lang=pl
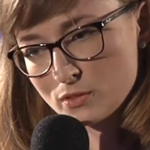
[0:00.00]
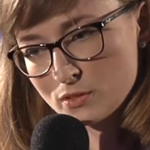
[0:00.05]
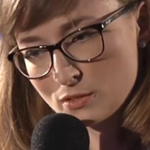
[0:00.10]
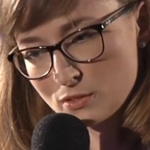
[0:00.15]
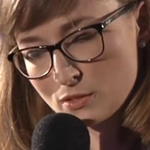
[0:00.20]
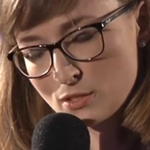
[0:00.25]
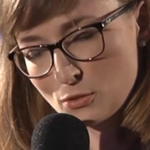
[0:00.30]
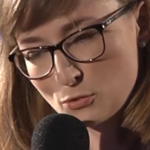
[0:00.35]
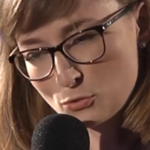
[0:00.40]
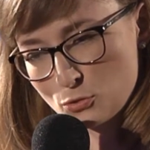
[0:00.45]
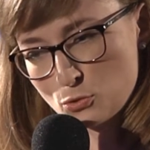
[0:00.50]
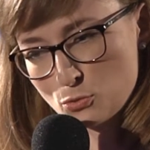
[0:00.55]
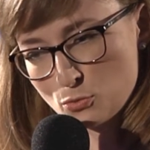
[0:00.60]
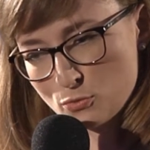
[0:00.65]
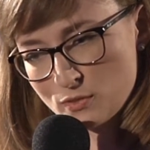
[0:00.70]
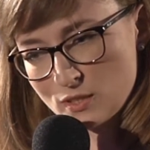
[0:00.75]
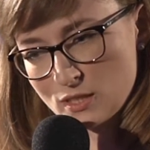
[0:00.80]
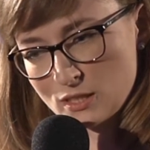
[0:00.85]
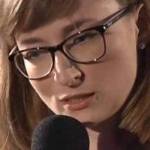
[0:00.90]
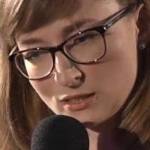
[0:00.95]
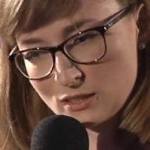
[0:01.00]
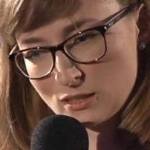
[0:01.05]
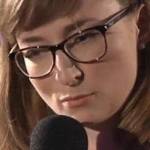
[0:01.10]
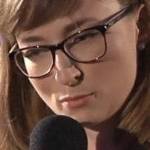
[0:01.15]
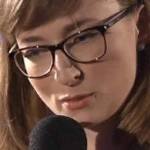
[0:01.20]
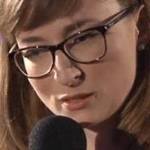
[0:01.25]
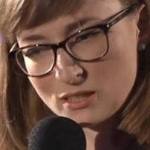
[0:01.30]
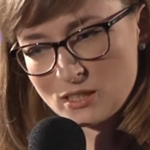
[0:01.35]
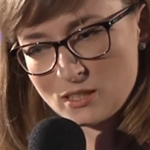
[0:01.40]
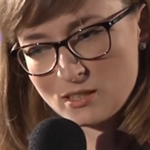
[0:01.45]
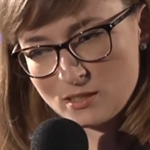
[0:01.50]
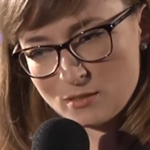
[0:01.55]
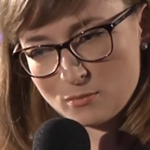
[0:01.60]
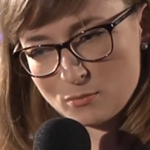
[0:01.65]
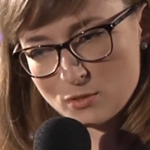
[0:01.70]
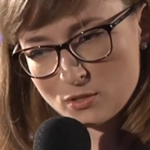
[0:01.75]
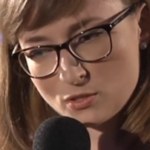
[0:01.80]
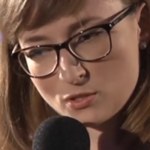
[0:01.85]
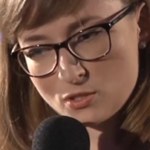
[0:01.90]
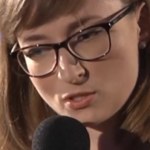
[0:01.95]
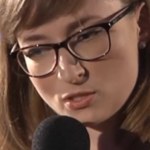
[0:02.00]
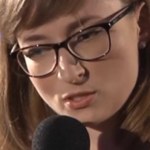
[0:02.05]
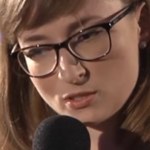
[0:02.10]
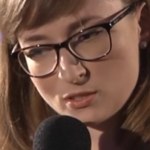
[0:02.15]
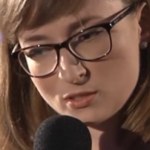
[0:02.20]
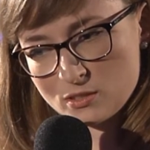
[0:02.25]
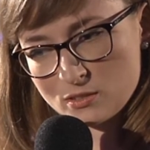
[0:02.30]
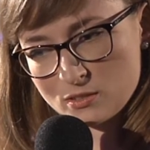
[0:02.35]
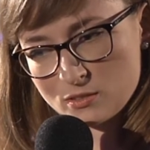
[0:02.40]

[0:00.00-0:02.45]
nachodzi człowieka taka banalna myśl,